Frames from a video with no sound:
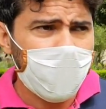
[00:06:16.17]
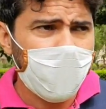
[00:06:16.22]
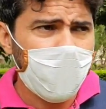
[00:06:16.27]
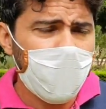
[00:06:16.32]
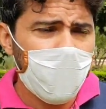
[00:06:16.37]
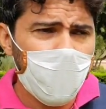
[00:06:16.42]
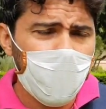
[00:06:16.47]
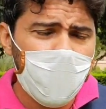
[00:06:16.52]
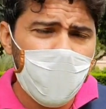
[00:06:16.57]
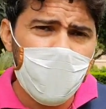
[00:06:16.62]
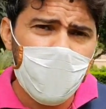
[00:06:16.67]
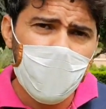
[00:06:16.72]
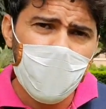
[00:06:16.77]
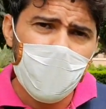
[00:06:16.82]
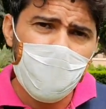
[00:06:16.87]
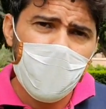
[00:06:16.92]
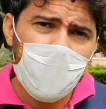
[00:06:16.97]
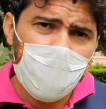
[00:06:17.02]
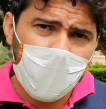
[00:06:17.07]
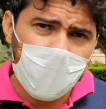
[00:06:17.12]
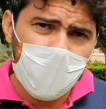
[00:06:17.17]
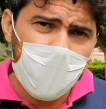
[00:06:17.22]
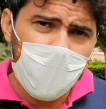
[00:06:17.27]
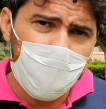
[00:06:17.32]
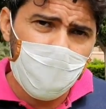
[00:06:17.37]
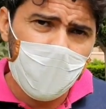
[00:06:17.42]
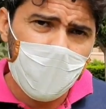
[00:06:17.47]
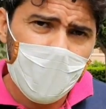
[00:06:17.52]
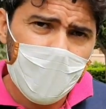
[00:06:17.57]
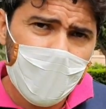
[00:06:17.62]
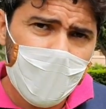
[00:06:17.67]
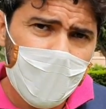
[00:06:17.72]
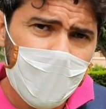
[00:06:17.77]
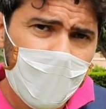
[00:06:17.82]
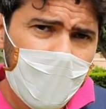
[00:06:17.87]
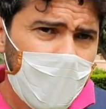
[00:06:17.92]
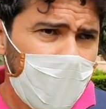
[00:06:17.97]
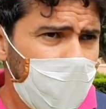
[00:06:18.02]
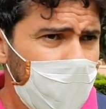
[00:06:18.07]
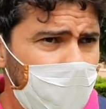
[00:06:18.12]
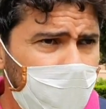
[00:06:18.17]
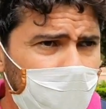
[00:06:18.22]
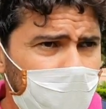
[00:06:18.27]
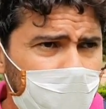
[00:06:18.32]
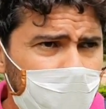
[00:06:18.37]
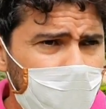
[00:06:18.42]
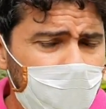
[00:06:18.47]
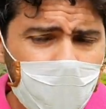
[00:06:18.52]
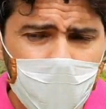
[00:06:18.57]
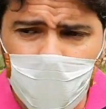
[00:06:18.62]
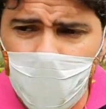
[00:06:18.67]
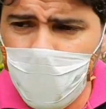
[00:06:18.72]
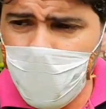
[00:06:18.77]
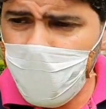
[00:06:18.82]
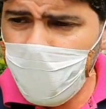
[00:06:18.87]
القوي بالمغرب آه،